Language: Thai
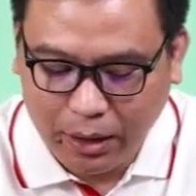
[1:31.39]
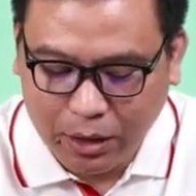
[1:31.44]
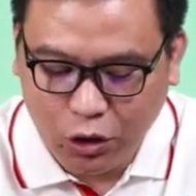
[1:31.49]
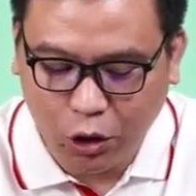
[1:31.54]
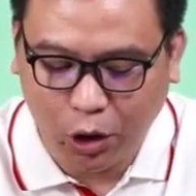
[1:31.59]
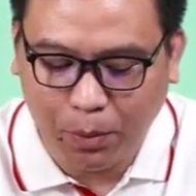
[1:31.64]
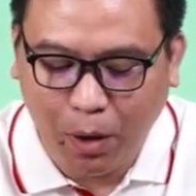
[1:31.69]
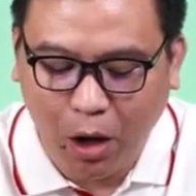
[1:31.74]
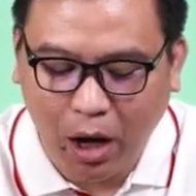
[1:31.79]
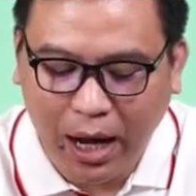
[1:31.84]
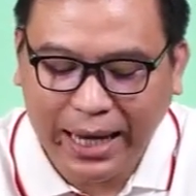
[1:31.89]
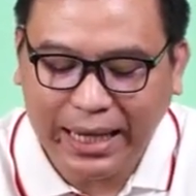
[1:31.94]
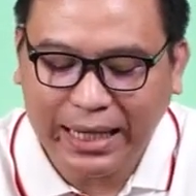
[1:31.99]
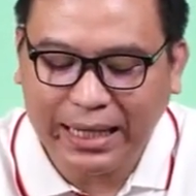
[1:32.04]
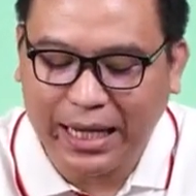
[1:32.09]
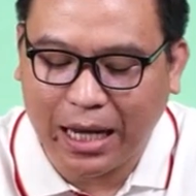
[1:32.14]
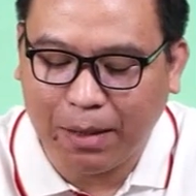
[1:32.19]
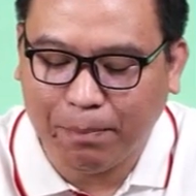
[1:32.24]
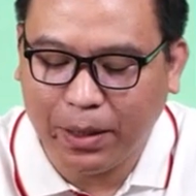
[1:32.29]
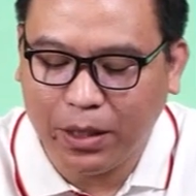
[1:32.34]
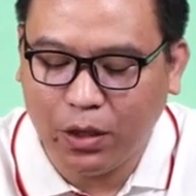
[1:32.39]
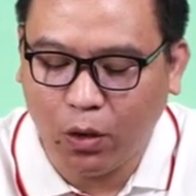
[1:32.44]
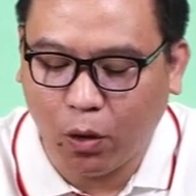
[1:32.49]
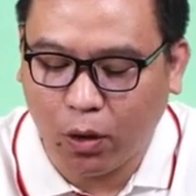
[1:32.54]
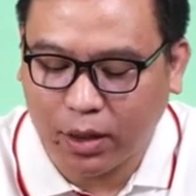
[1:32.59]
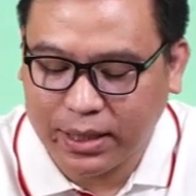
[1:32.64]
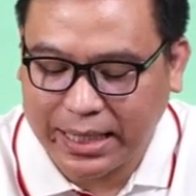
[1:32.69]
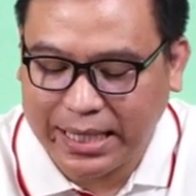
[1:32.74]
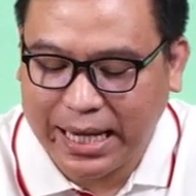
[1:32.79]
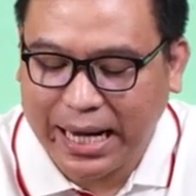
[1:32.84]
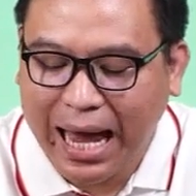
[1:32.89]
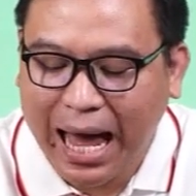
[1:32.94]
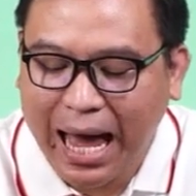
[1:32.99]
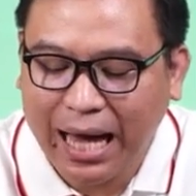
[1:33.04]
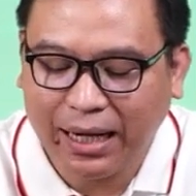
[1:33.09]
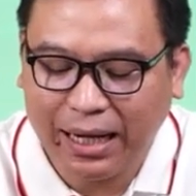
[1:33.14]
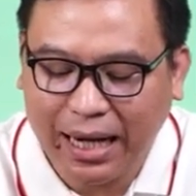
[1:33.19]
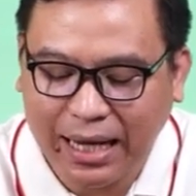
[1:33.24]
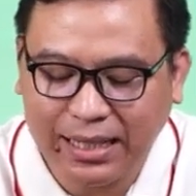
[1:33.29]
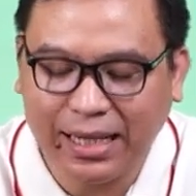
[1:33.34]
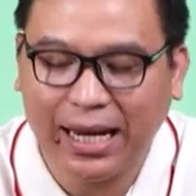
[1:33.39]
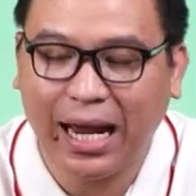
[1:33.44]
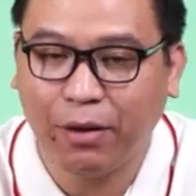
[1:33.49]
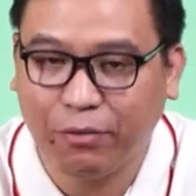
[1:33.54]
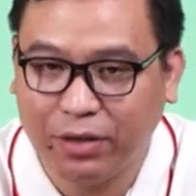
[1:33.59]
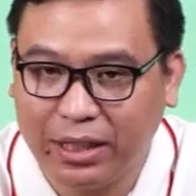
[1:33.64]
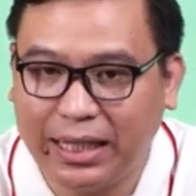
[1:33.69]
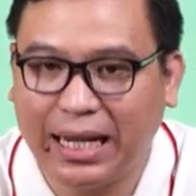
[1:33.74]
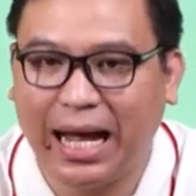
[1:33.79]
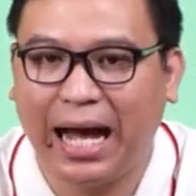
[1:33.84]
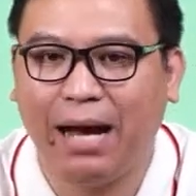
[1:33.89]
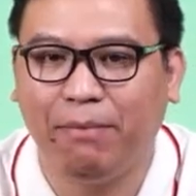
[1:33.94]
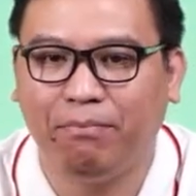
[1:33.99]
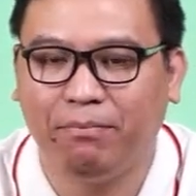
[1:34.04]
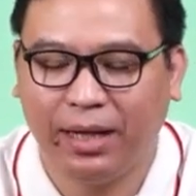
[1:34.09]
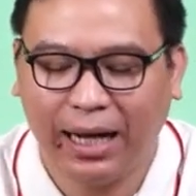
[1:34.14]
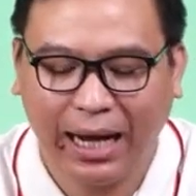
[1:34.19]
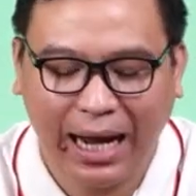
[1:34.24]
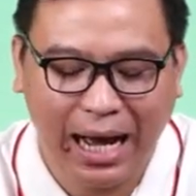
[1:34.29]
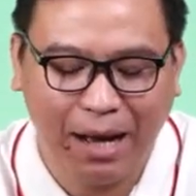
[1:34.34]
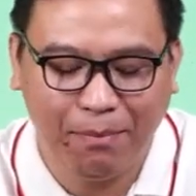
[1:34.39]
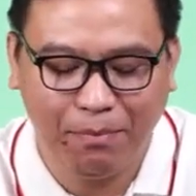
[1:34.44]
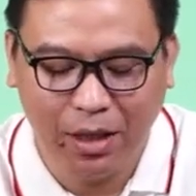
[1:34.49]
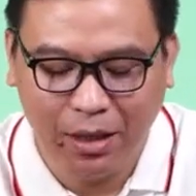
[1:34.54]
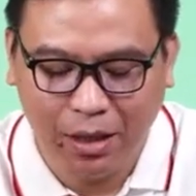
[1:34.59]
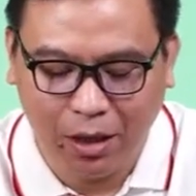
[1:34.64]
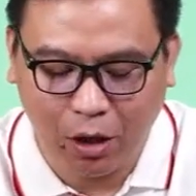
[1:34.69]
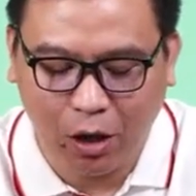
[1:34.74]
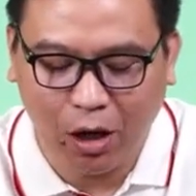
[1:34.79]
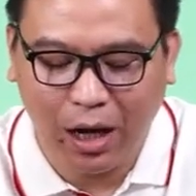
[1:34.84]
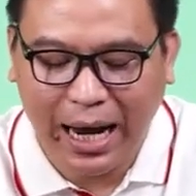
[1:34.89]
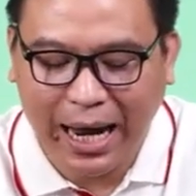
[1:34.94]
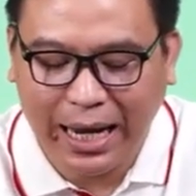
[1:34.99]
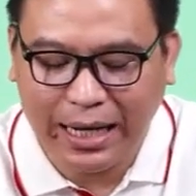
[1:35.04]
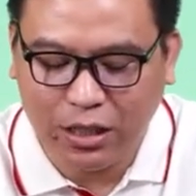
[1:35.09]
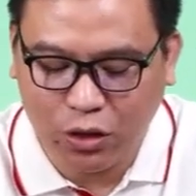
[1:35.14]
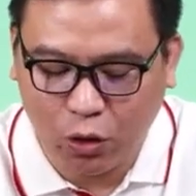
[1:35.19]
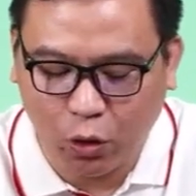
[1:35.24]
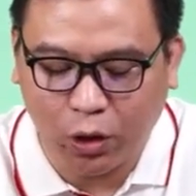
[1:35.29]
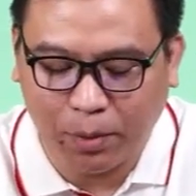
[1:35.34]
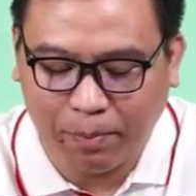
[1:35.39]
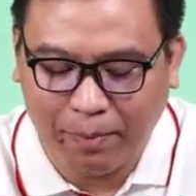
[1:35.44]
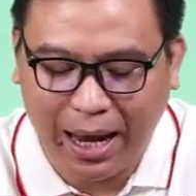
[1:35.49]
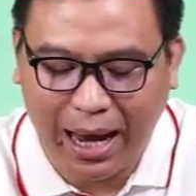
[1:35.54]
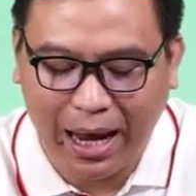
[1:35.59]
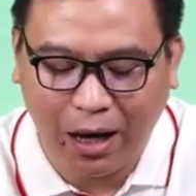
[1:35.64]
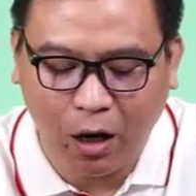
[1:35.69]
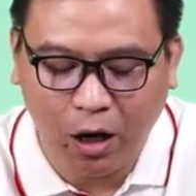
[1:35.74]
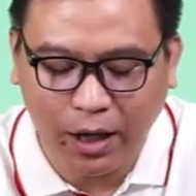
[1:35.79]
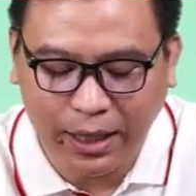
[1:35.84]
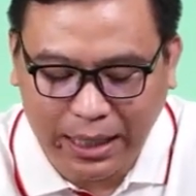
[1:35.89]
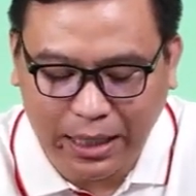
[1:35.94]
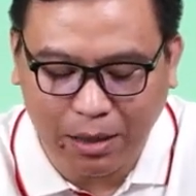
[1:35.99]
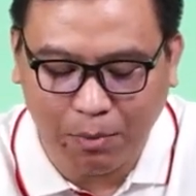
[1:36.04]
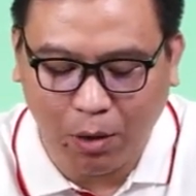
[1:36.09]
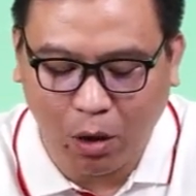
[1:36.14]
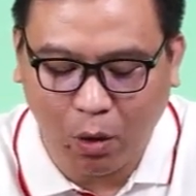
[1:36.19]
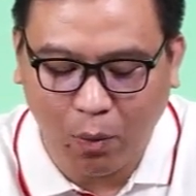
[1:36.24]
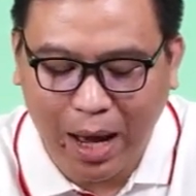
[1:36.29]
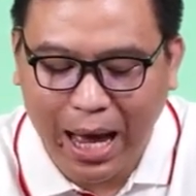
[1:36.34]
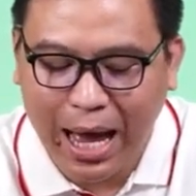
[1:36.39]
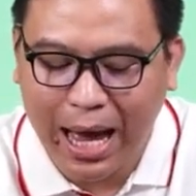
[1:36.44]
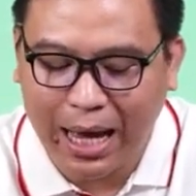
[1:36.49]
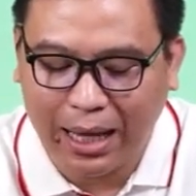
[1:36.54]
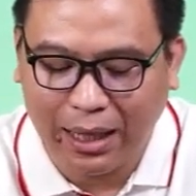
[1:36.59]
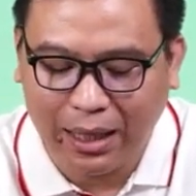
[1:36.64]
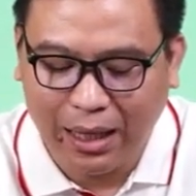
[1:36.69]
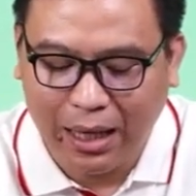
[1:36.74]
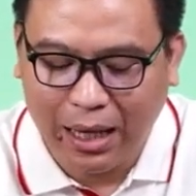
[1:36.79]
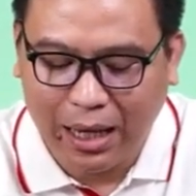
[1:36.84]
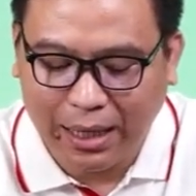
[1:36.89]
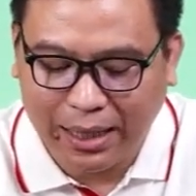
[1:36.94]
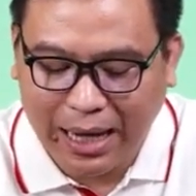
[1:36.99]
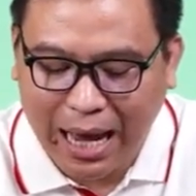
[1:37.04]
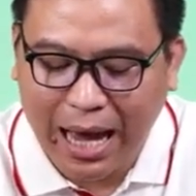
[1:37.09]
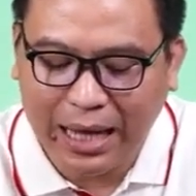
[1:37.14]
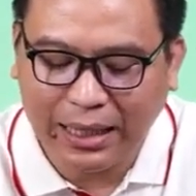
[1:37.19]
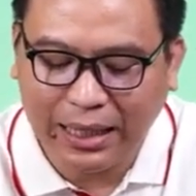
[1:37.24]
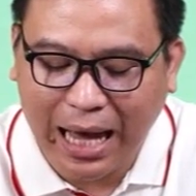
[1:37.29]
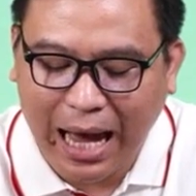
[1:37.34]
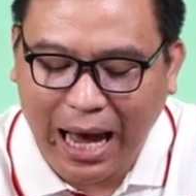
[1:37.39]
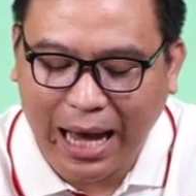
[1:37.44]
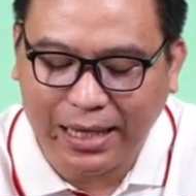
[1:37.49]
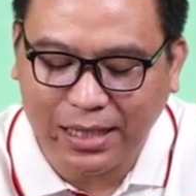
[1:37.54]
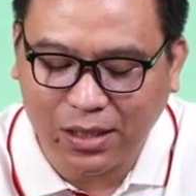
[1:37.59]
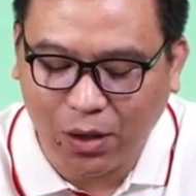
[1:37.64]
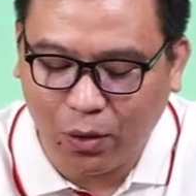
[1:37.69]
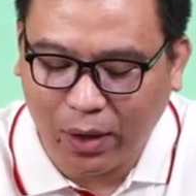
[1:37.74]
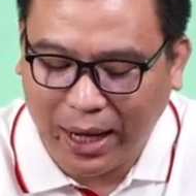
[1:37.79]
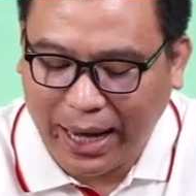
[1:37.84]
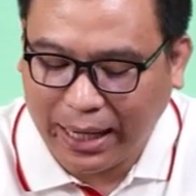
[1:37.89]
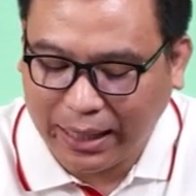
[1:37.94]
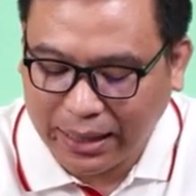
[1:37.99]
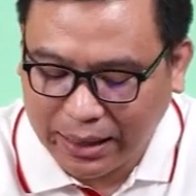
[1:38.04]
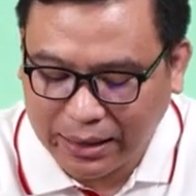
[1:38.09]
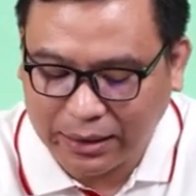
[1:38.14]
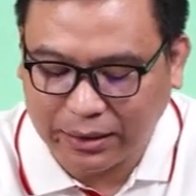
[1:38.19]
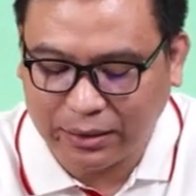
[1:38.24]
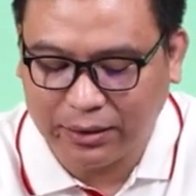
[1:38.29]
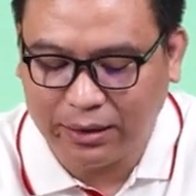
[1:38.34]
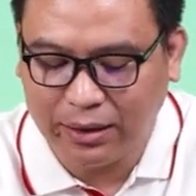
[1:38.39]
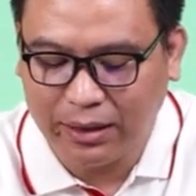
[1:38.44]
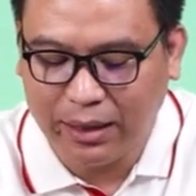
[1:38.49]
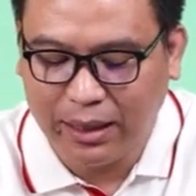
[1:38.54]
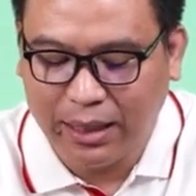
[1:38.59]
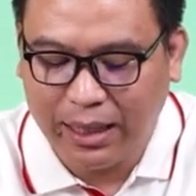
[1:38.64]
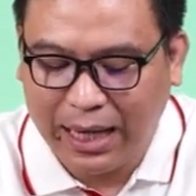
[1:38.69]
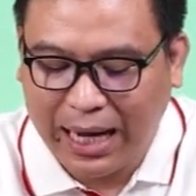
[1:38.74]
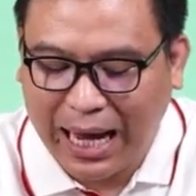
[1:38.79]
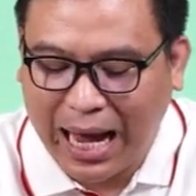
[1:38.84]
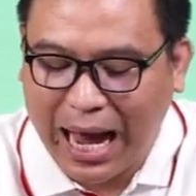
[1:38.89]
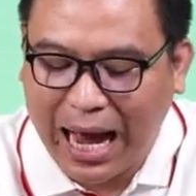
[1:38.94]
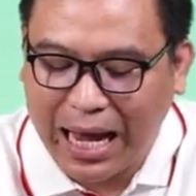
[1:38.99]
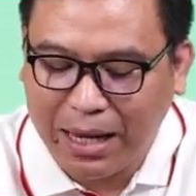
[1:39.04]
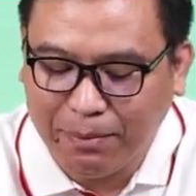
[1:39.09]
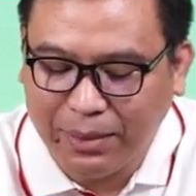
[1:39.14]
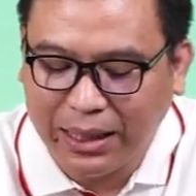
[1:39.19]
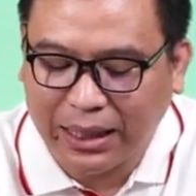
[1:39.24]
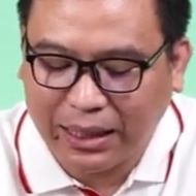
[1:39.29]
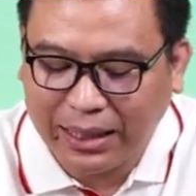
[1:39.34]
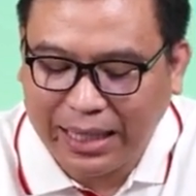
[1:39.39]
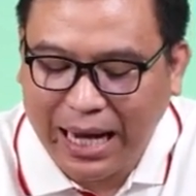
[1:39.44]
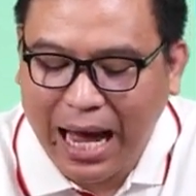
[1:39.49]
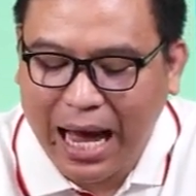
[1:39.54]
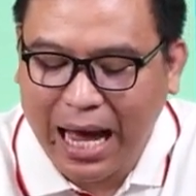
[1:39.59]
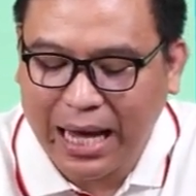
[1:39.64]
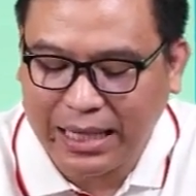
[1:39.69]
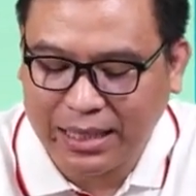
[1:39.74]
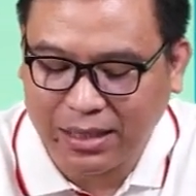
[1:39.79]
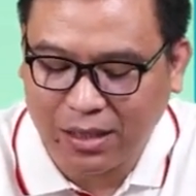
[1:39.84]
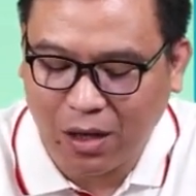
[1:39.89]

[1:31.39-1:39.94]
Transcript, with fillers: โจทย์บอกให้เขียนประโยคสัญลักษณ์และแสดงที่ทำนะครับ ก็ให้โจทย์มาข้อ1บอกว่า ร้านขายส่งแห่งหนึ่งขายหมึกได้